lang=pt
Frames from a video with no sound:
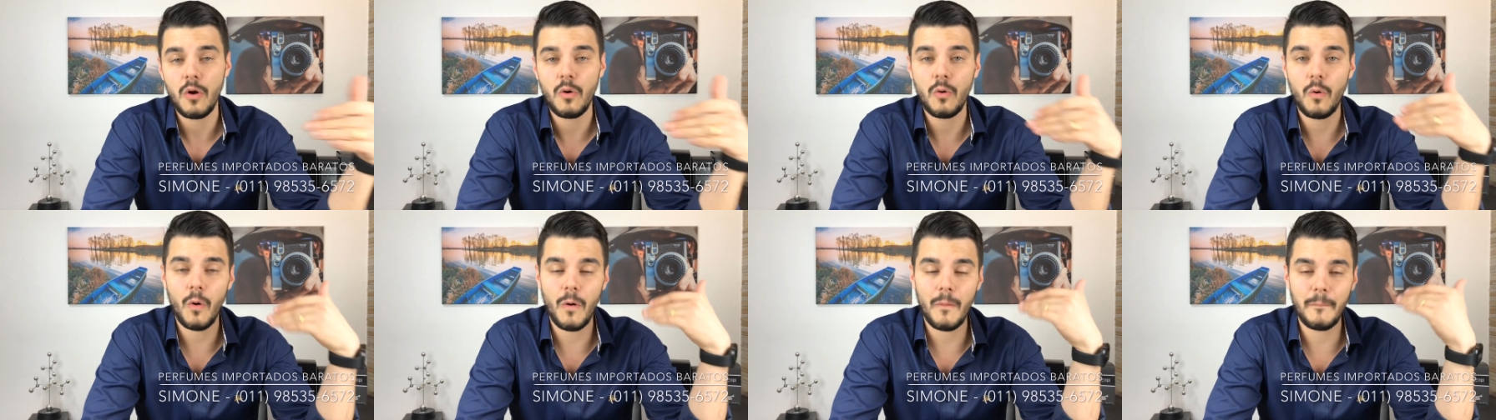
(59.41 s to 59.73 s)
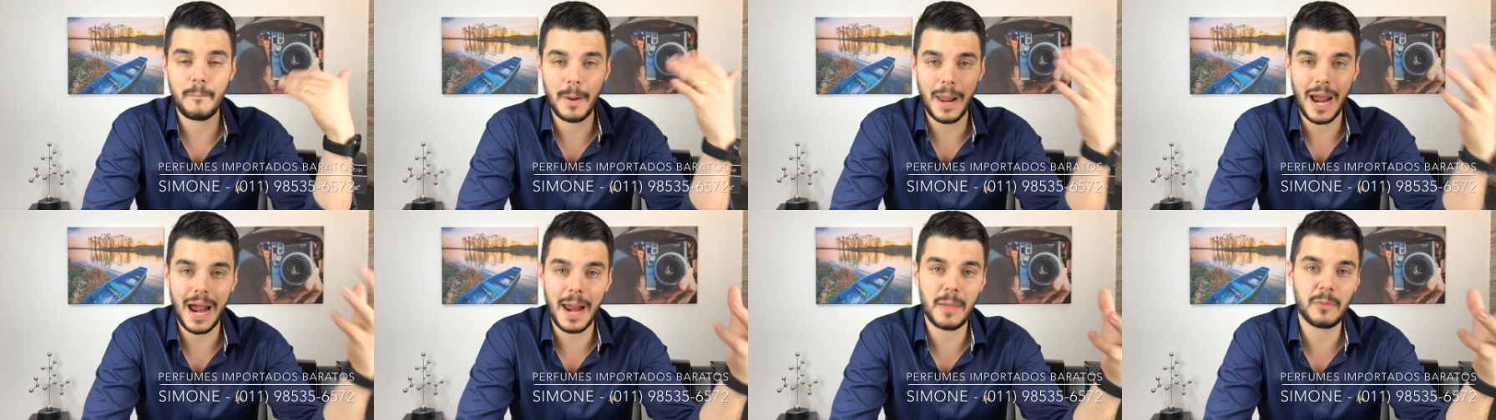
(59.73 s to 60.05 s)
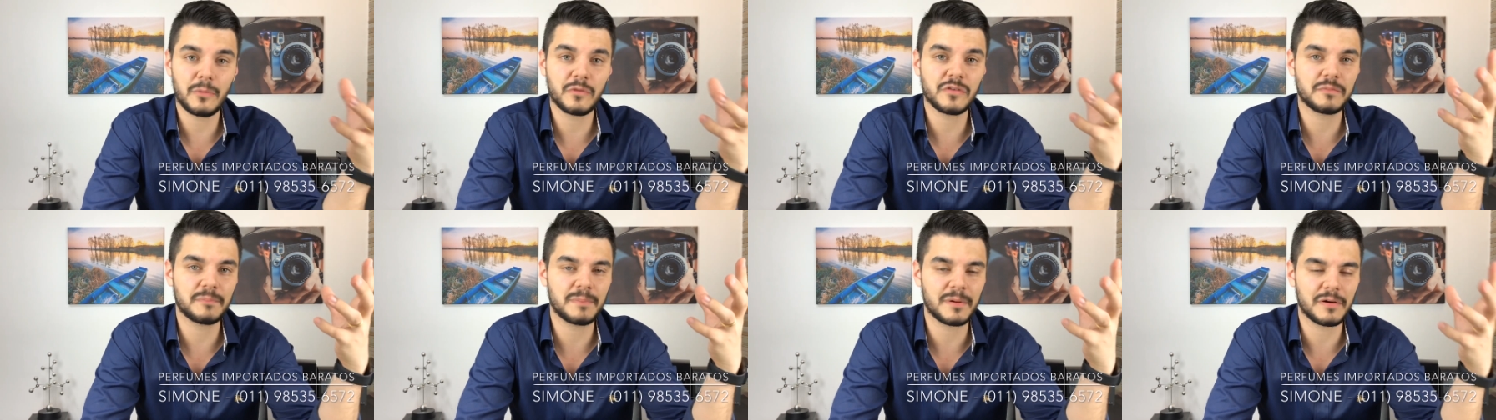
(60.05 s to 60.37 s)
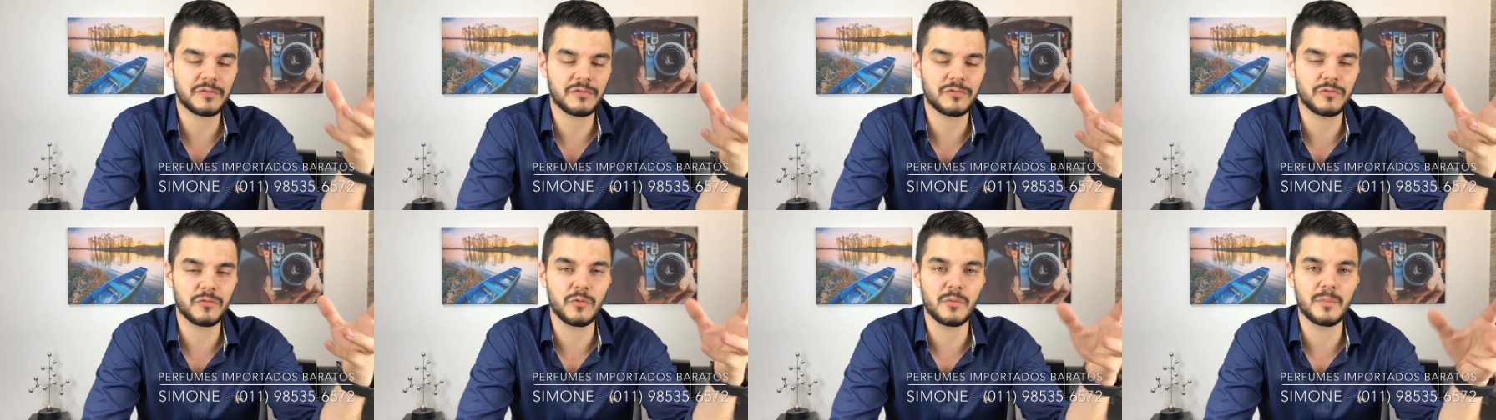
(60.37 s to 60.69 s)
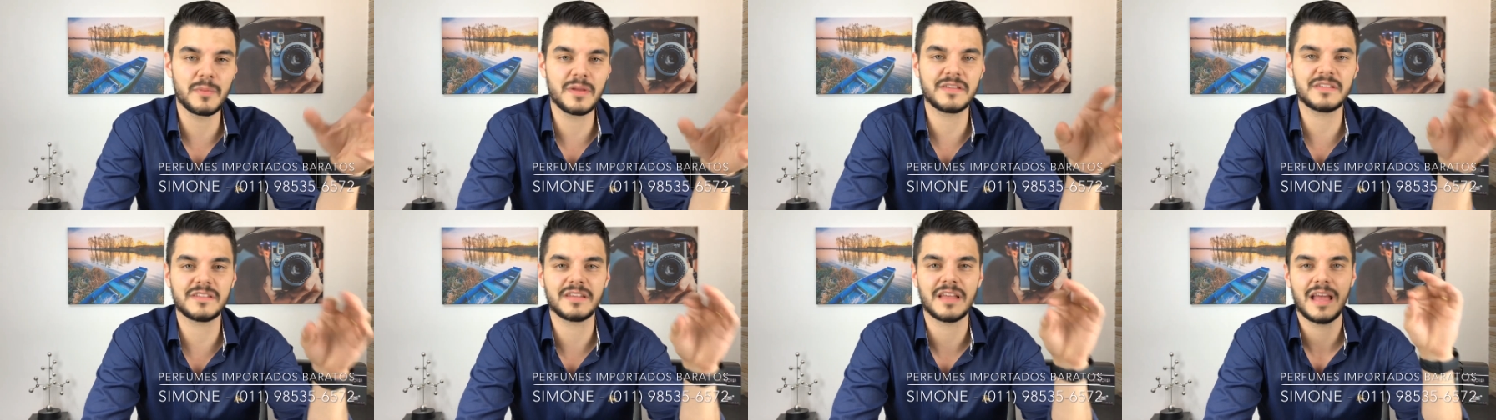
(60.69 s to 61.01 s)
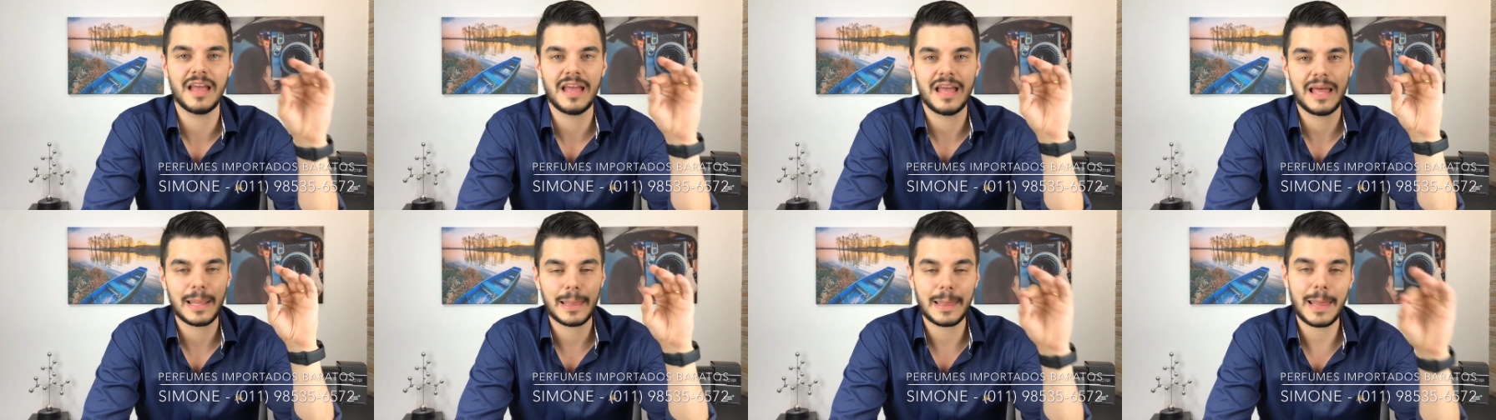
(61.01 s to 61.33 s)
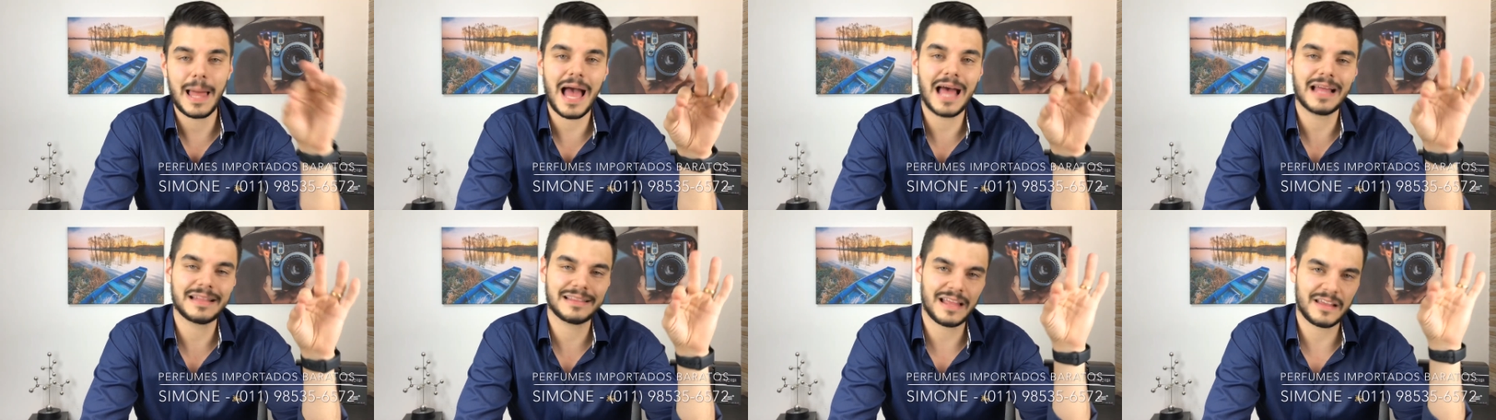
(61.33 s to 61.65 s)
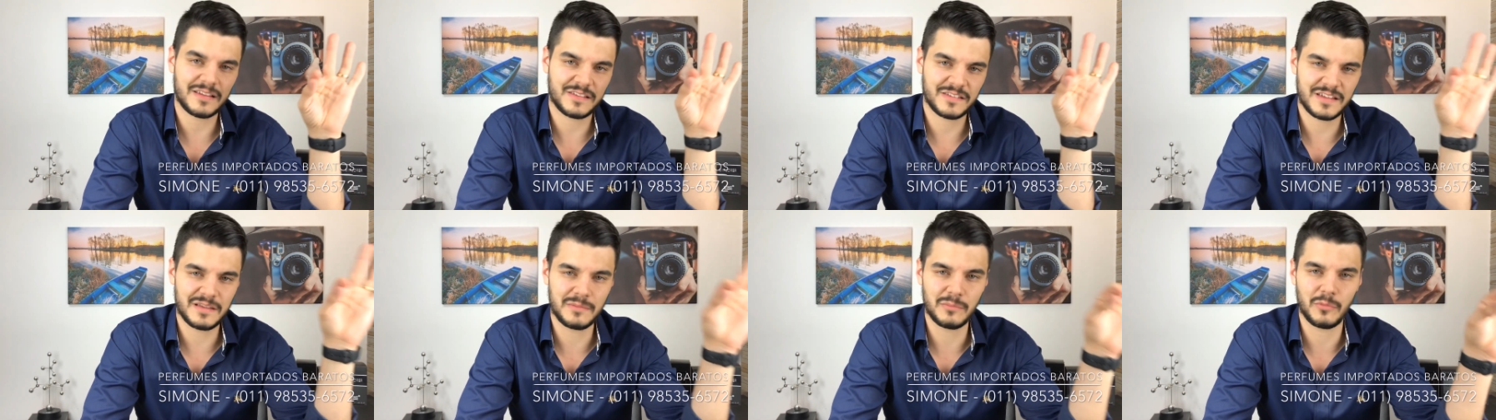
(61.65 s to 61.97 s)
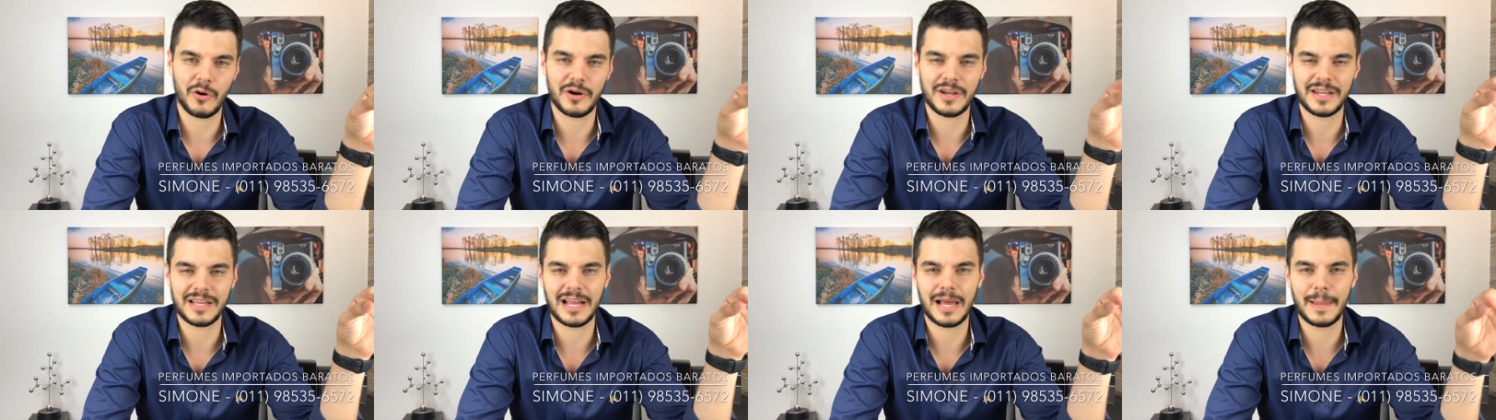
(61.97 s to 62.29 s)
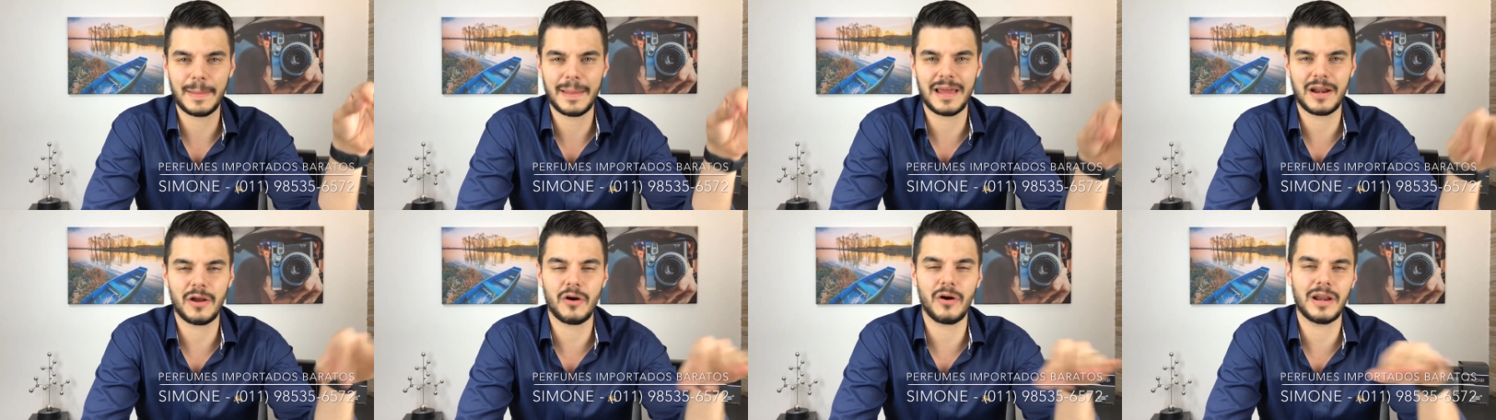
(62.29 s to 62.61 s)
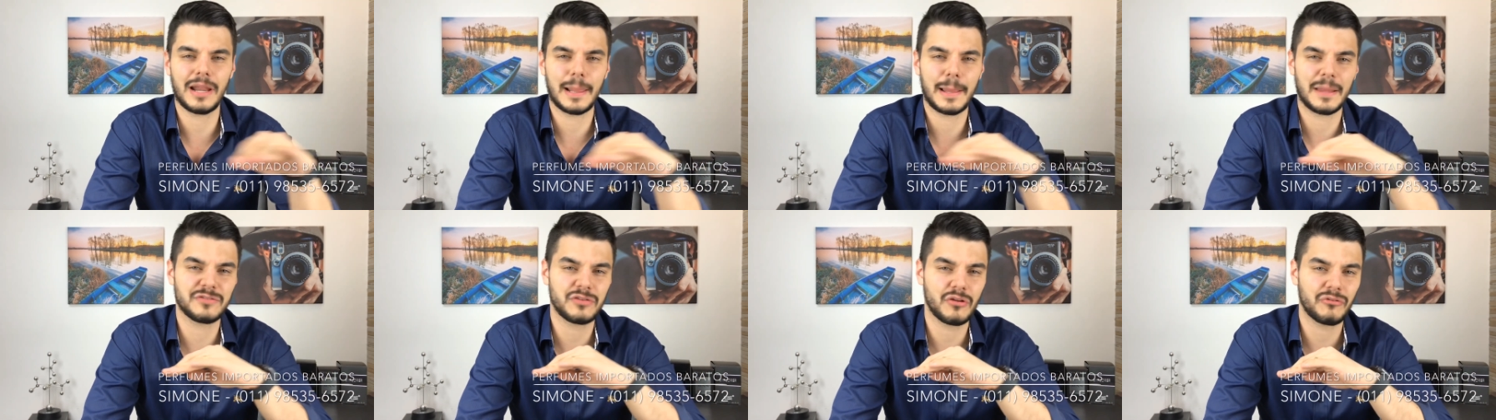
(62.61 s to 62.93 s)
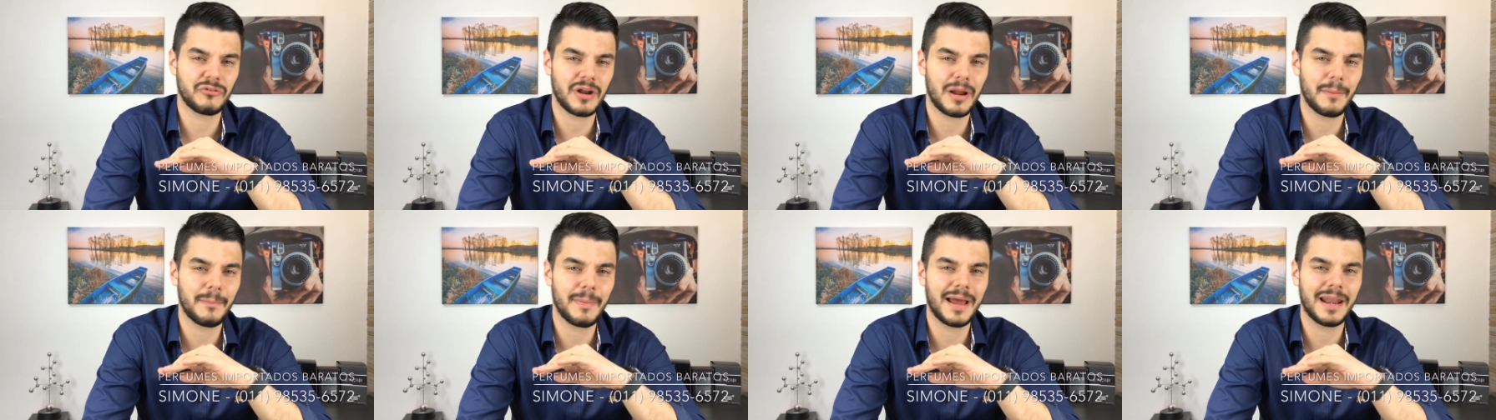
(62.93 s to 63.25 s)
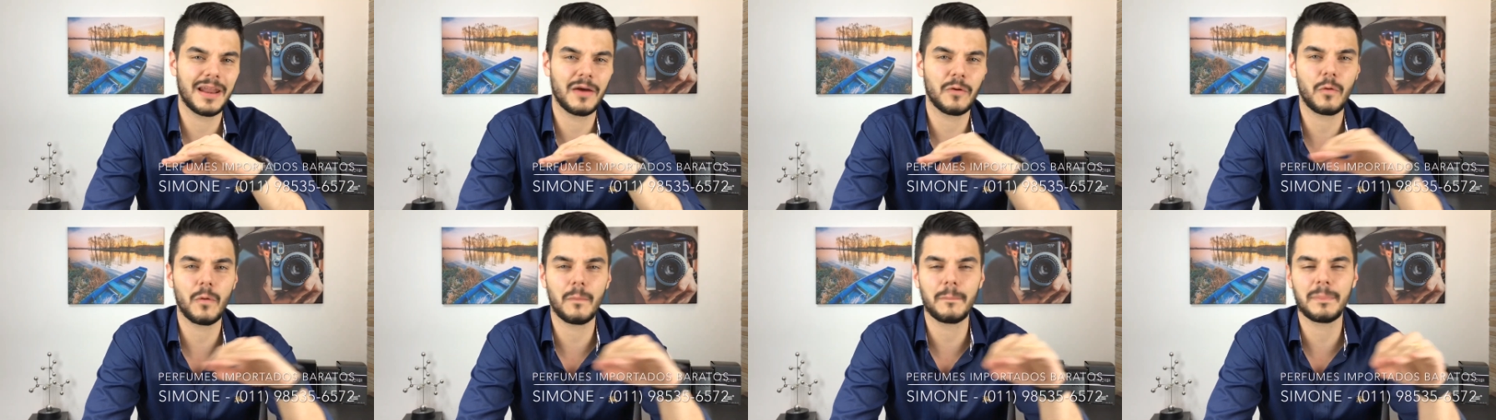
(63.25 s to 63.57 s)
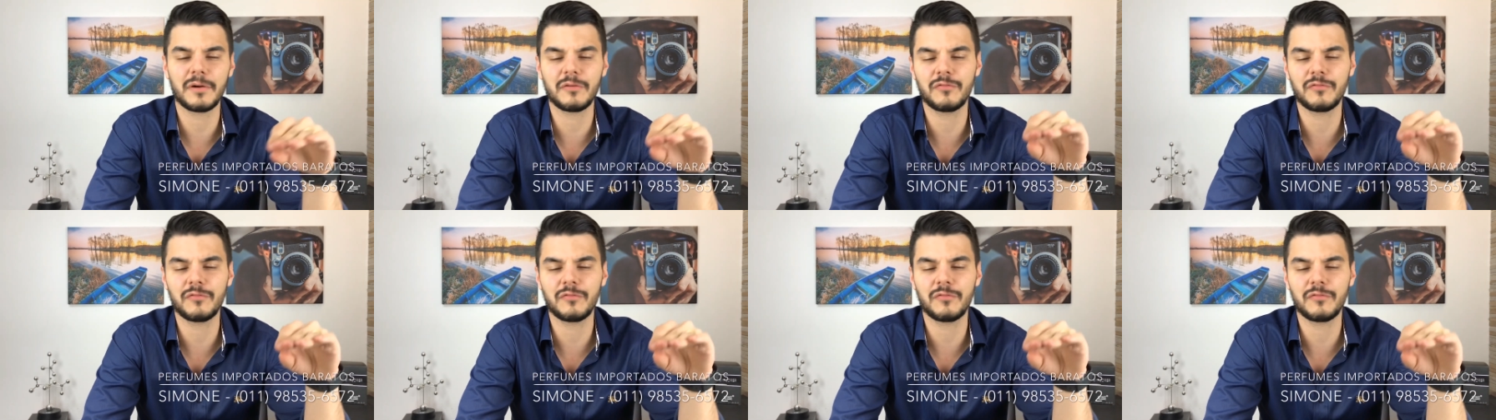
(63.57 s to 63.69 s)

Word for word: compraram os perfumes lá da Simone, galera. Olha, ela só trabalha com